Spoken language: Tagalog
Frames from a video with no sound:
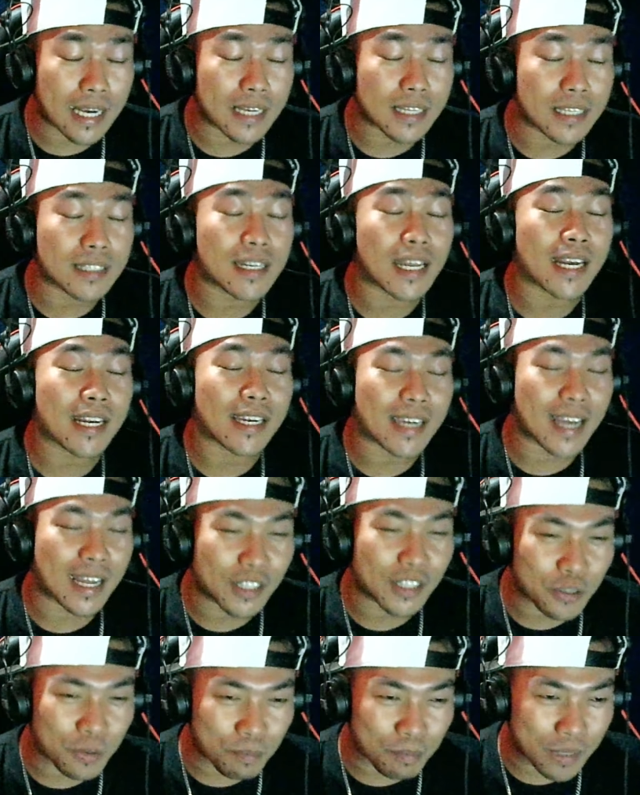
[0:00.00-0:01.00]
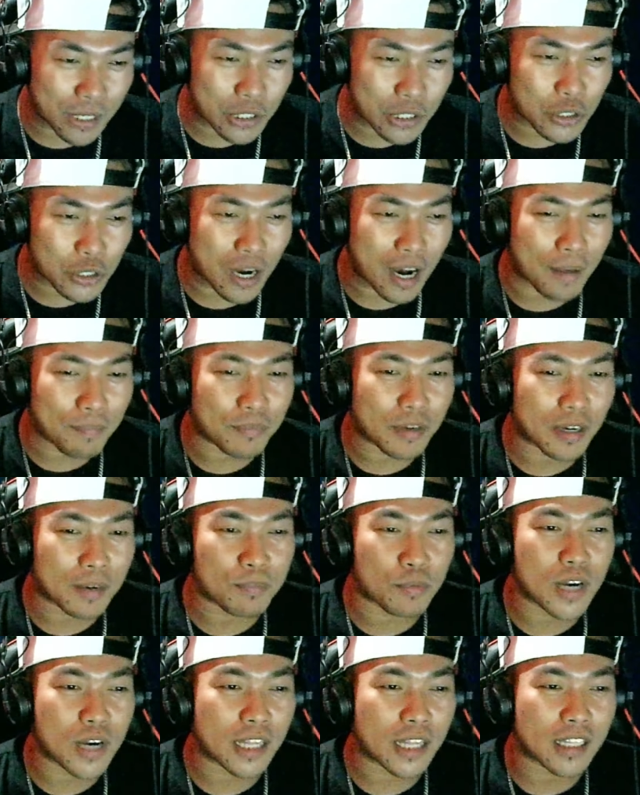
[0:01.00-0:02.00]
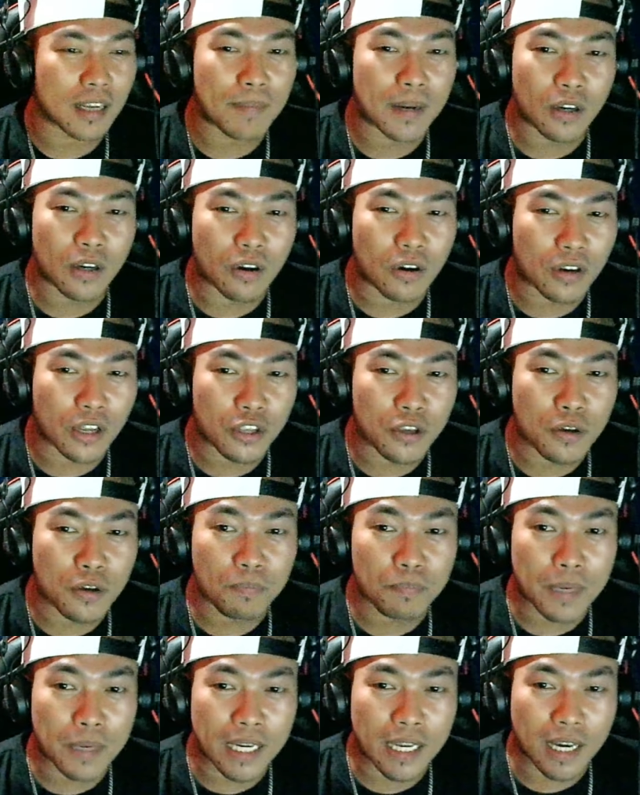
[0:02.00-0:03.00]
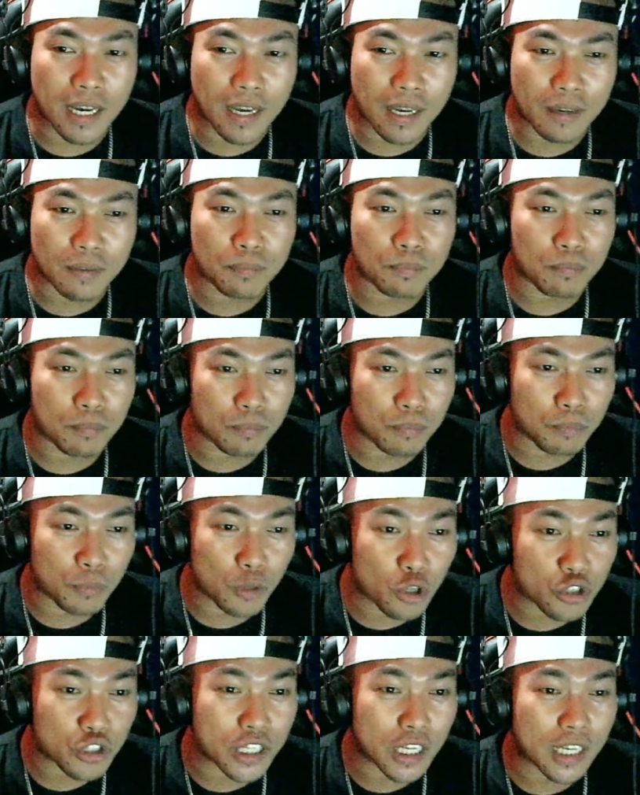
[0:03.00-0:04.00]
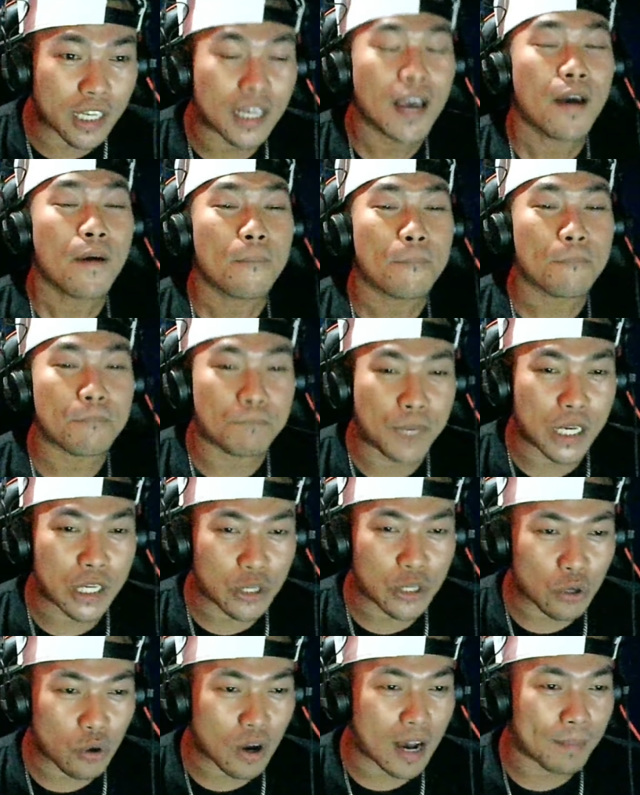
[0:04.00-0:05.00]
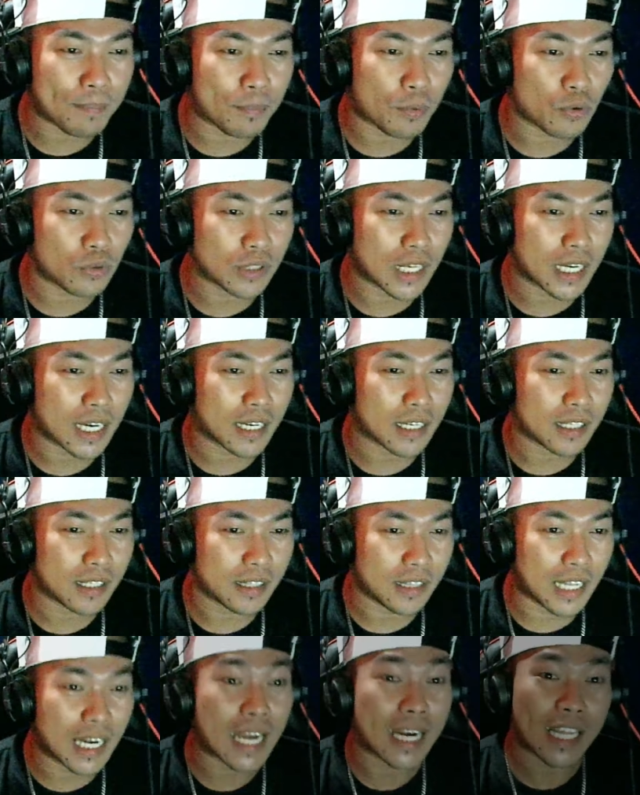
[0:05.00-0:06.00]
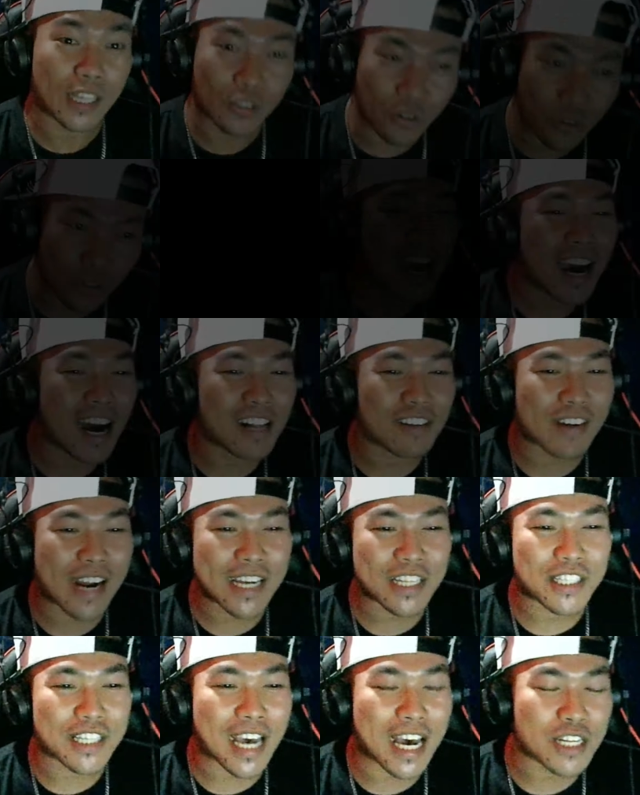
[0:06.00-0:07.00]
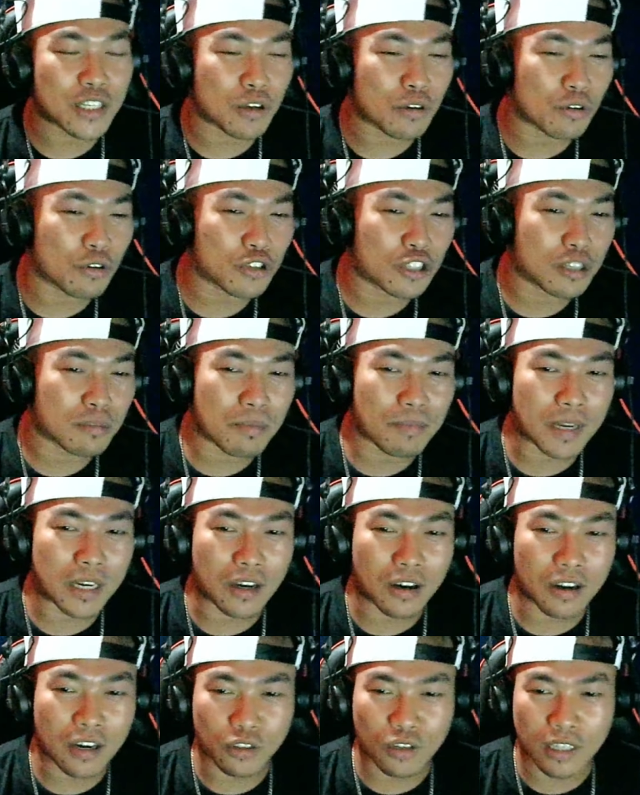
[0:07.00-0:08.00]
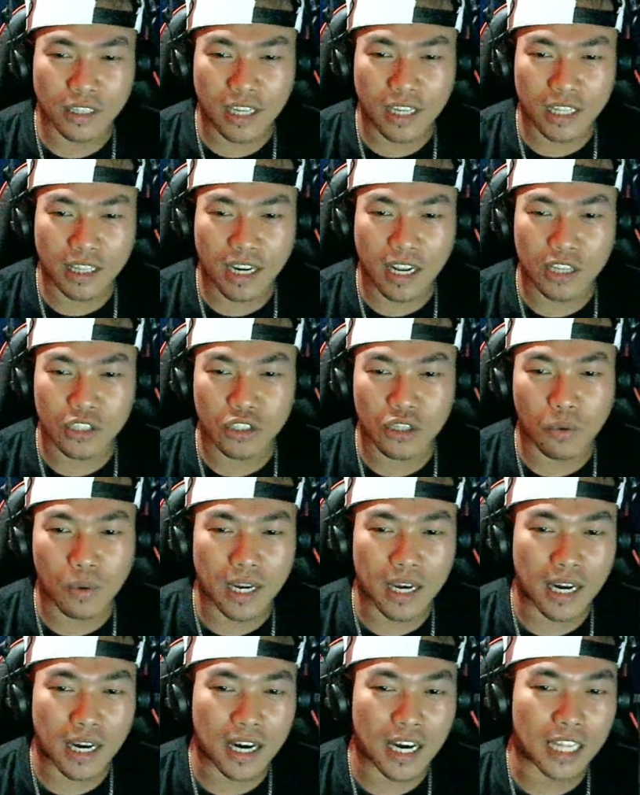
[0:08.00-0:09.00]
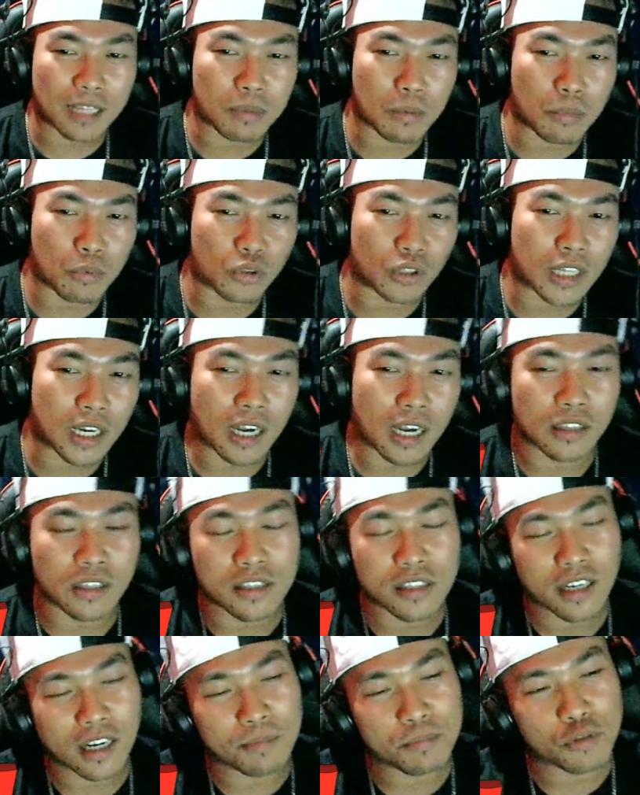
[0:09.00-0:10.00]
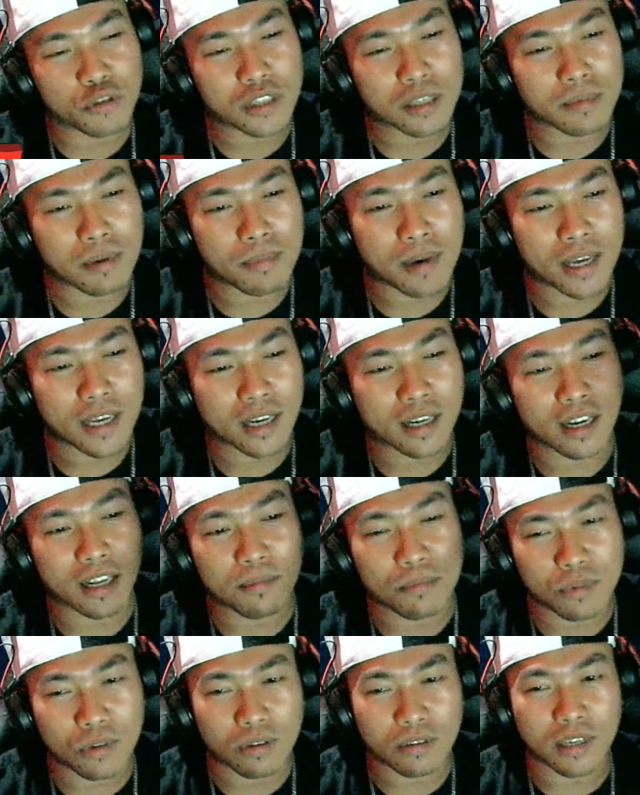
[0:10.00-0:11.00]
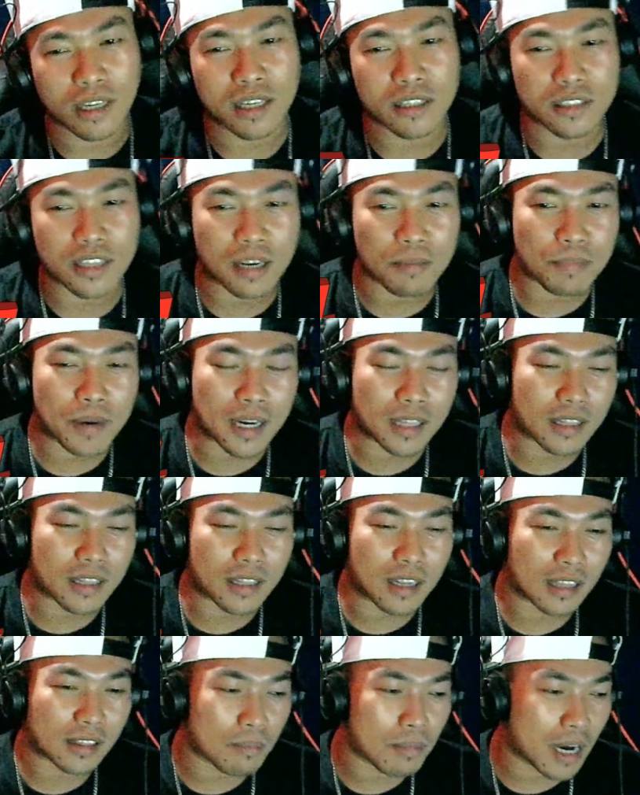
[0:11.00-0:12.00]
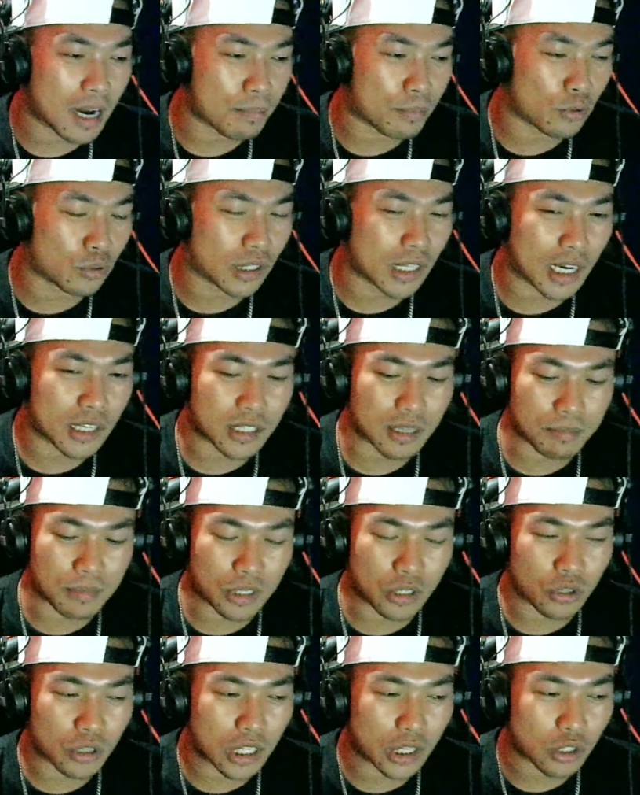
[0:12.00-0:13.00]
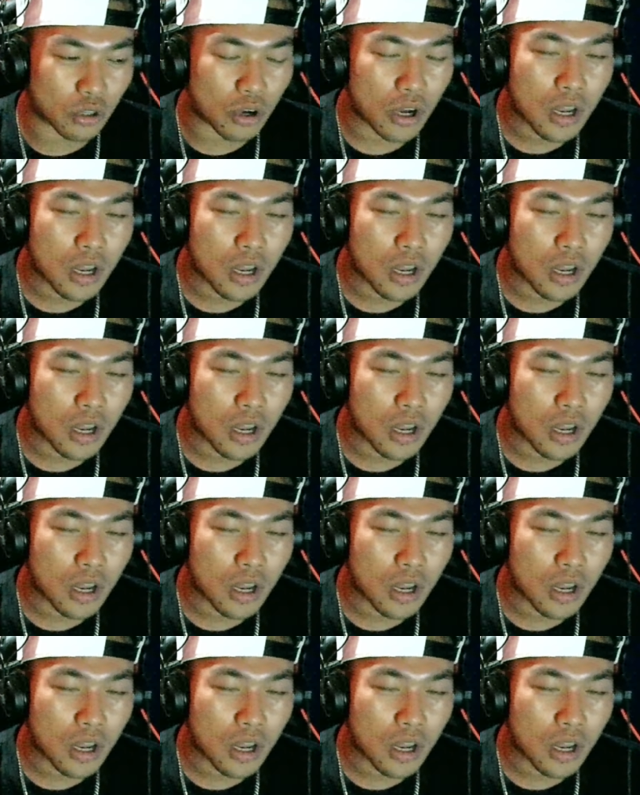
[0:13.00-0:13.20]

like natin yung video after po natin panoorin yung pinakang music video nga po nila na to. No? Alright, so yan. So kung gusto mong panoorin ito ng dire-diretso, walang cut, pumunta ka lang description sa baba. I-click mo yung link dyan para direkta makapunta ka sa video na to.